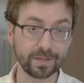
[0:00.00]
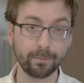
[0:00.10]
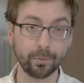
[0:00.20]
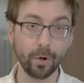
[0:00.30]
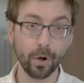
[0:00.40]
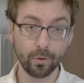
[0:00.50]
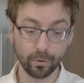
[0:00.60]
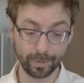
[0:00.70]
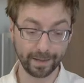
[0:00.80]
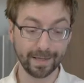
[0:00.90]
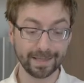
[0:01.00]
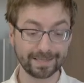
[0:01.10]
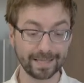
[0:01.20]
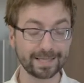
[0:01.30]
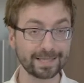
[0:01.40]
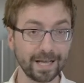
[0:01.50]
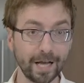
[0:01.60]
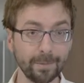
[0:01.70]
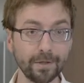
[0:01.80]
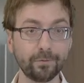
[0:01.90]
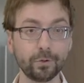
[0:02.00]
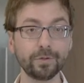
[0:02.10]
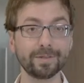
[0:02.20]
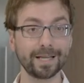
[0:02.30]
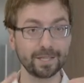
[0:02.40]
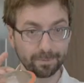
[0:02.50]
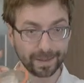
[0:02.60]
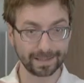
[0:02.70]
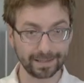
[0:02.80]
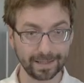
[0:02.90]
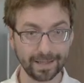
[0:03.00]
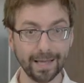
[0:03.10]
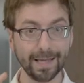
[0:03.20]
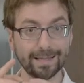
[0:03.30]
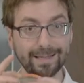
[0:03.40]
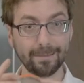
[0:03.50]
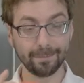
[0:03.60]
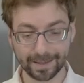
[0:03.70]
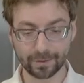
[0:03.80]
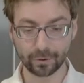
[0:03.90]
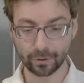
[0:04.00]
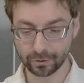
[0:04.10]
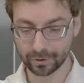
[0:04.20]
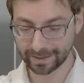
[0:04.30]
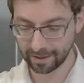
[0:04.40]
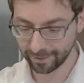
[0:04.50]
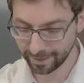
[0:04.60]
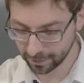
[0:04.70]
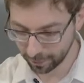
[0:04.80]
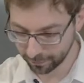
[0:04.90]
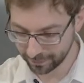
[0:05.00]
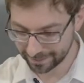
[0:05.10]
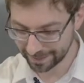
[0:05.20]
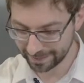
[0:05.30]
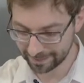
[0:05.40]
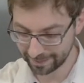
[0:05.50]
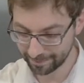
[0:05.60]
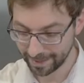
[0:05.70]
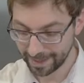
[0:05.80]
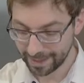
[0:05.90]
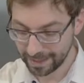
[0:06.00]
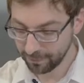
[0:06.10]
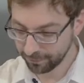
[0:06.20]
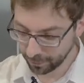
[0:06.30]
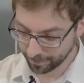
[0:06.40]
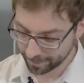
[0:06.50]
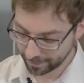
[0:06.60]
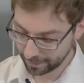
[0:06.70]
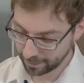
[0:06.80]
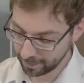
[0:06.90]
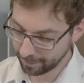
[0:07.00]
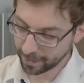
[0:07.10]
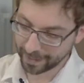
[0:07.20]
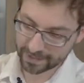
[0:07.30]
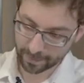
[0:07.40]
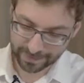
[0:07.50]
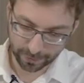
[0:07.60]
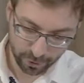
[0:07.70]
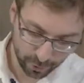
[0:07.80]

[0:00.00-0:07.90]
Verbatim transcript: qui peut louper. C'est simple, il faut juste respecter des méthodes de travail quand vous stérilisez. Il faut le meilleur exemple, c'est le